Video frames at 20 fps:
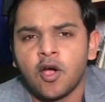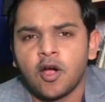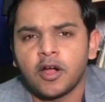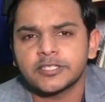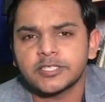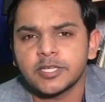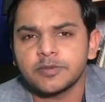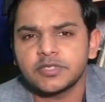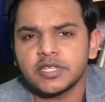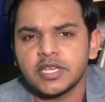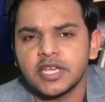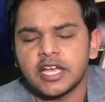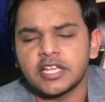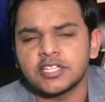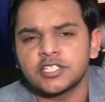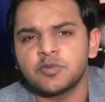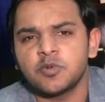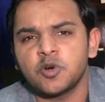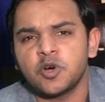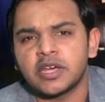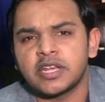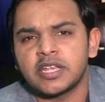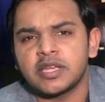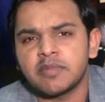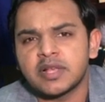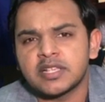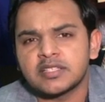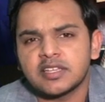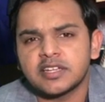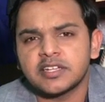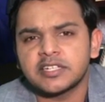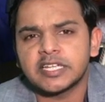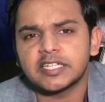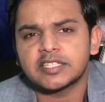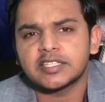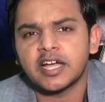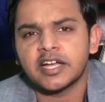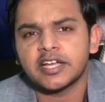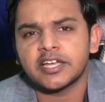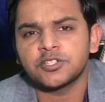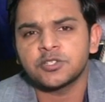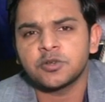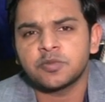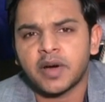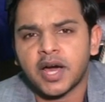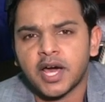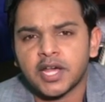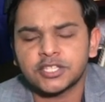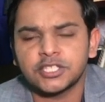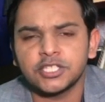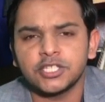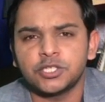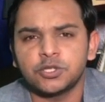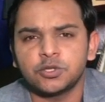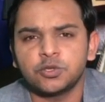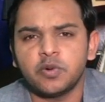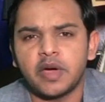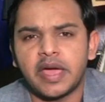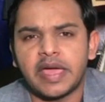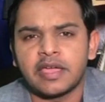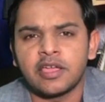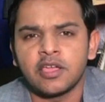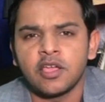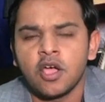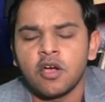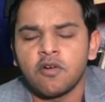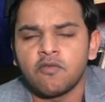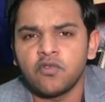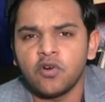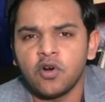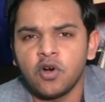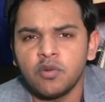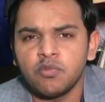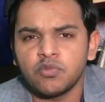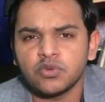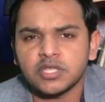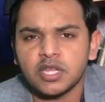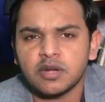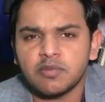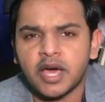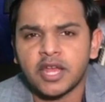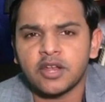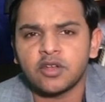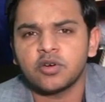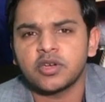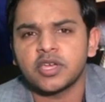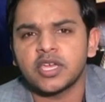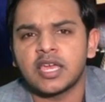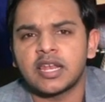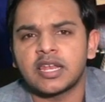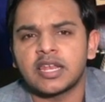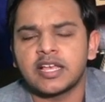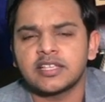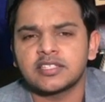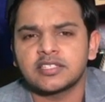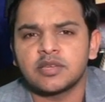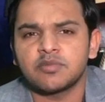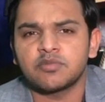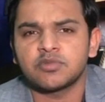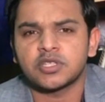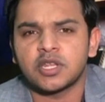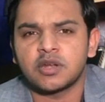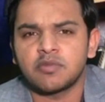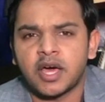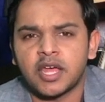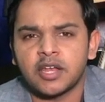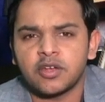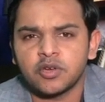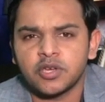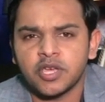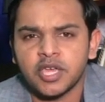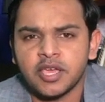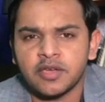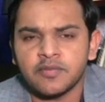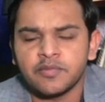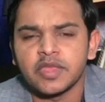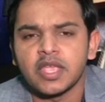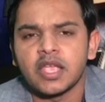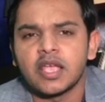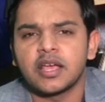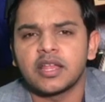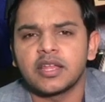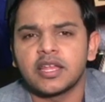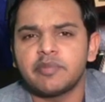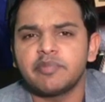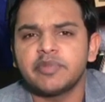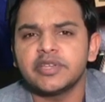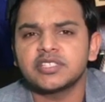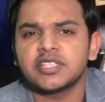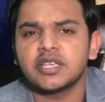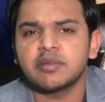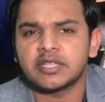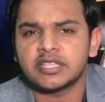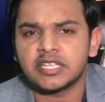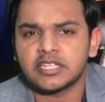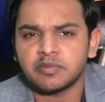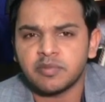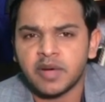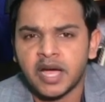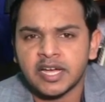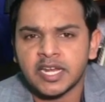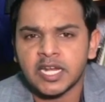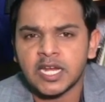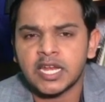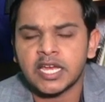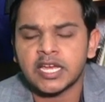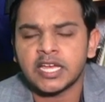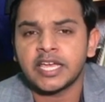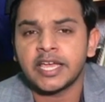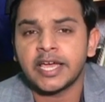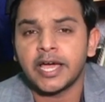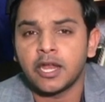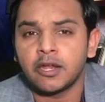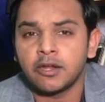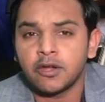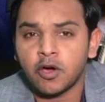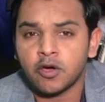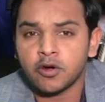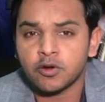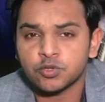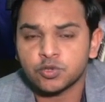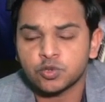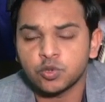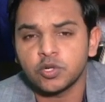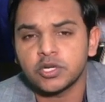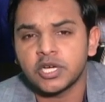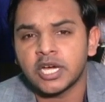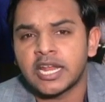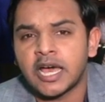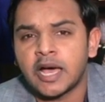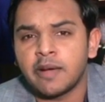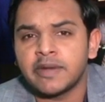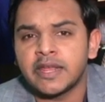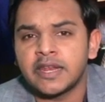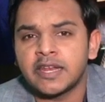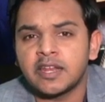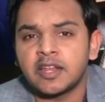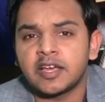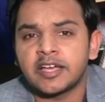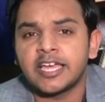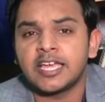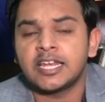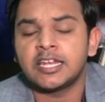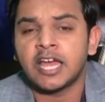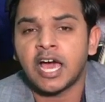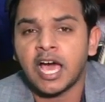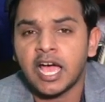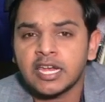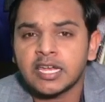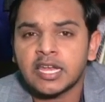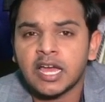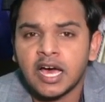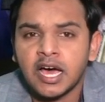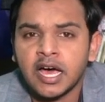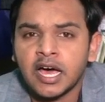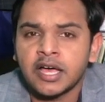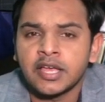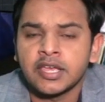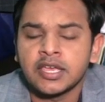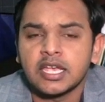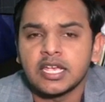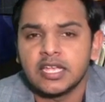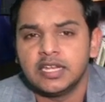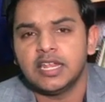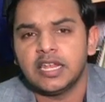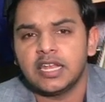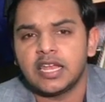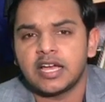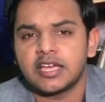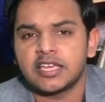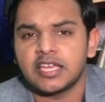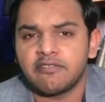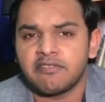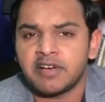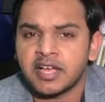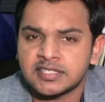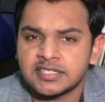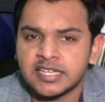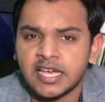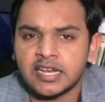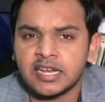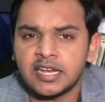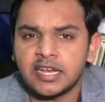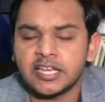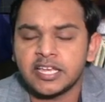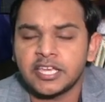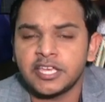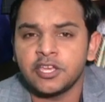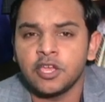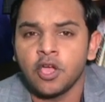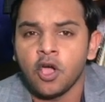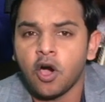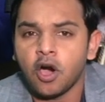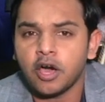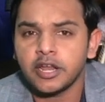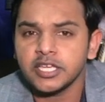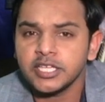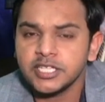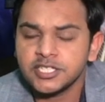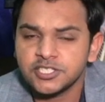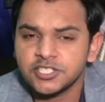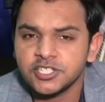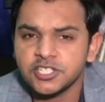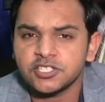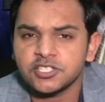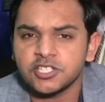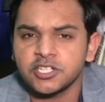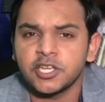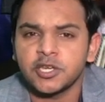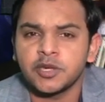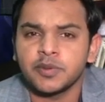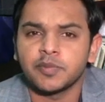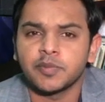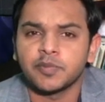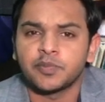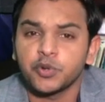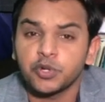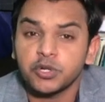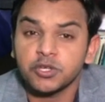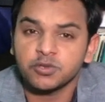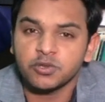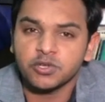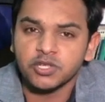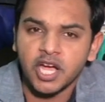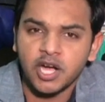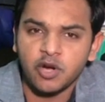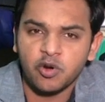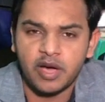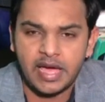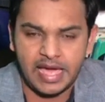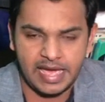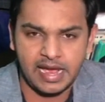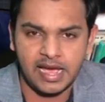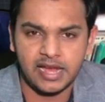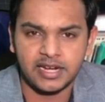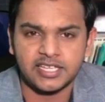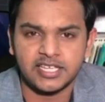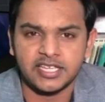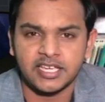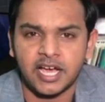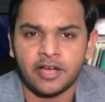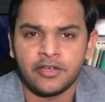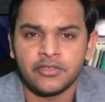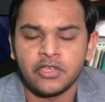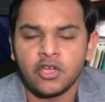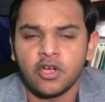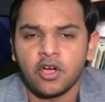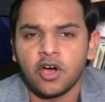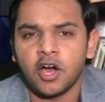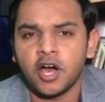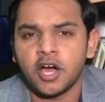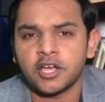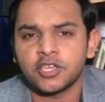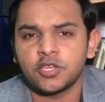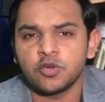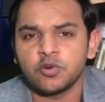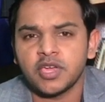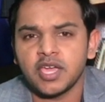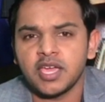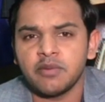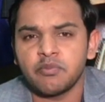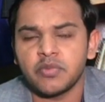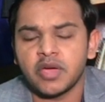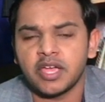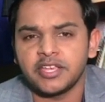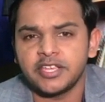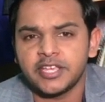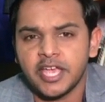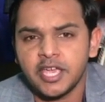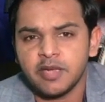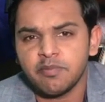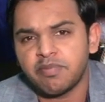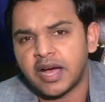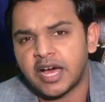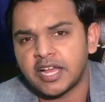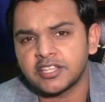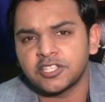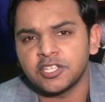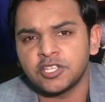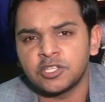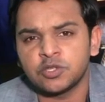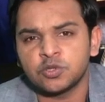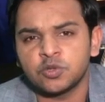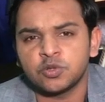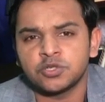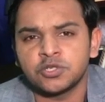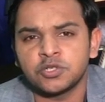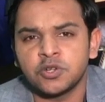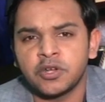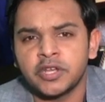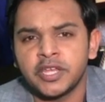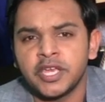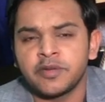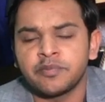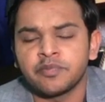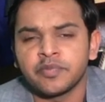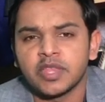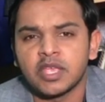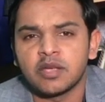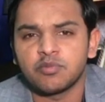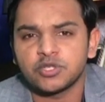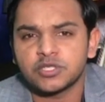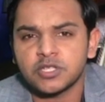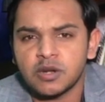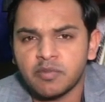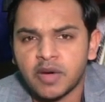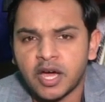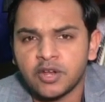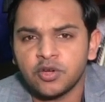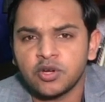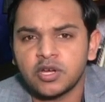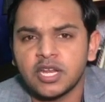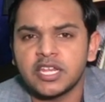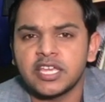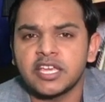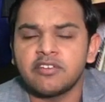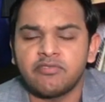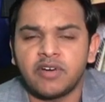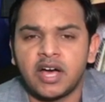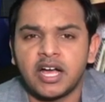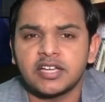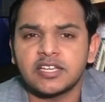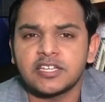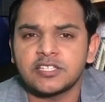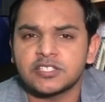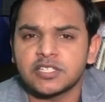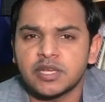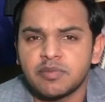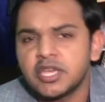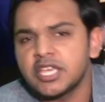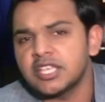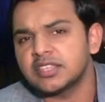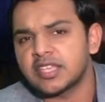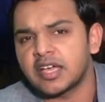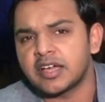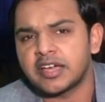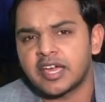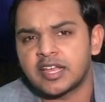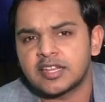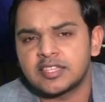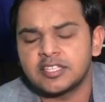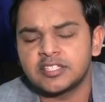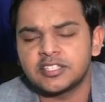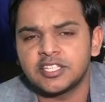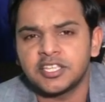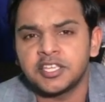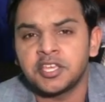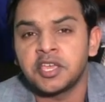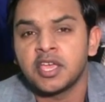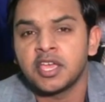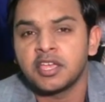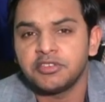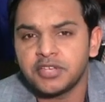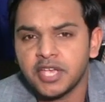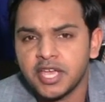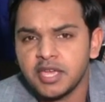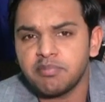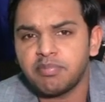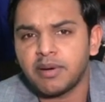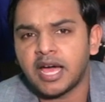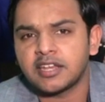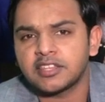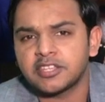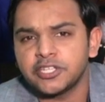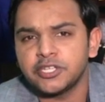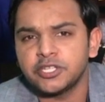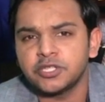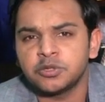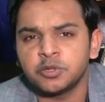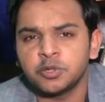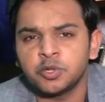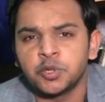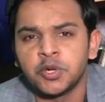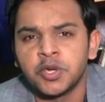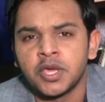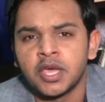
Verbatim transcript: और सबसे अजीबो गरीब मंजर ये था कि जो भारतीय हिंदू हैं वो मुसलमानों के अल्लाह से मुसलमानों के नबी से मदद मांगने लगे अल्लाह और रसूल का नाम लेने लगे ला इला की आवाज़ें आने लगें और इस चीज़ ने पूरी दुनिया को हैरान किया क्योंकि यही भारतीय हिंदू जिन्होंने मुसलमानों के लिए वहाँ की ज़मीन तंग कर दी थी यही भारतीय हिंदू